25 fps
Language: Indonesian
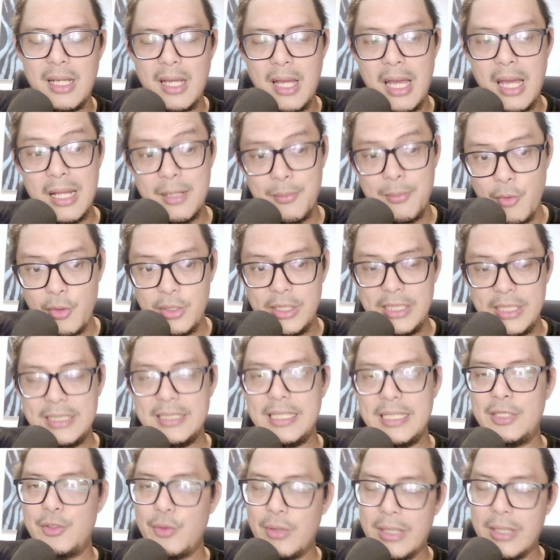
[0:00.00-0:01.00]

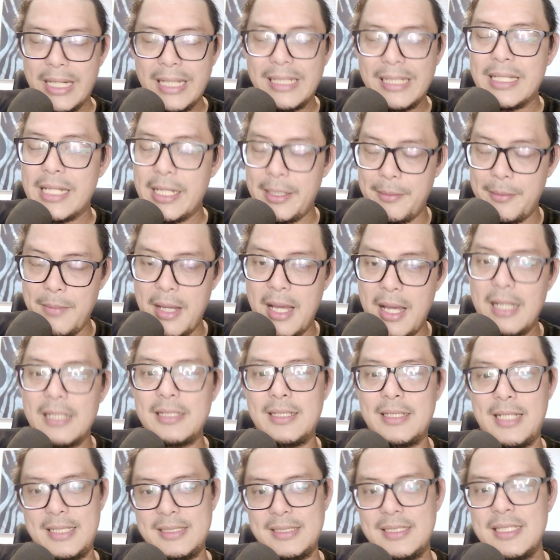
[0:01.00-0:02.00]
harmoninya itu keren keren
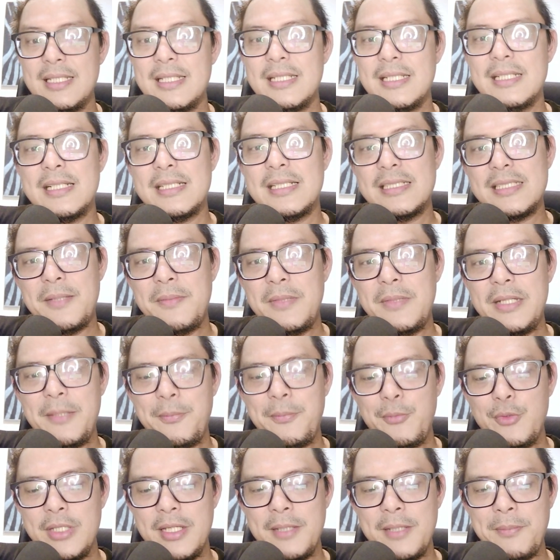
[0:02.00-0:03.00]
banget guys sama dia
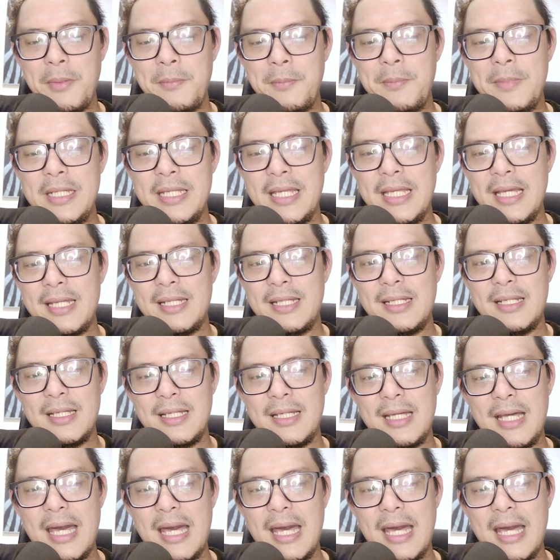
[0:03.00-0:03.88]
punya pemilihan eh,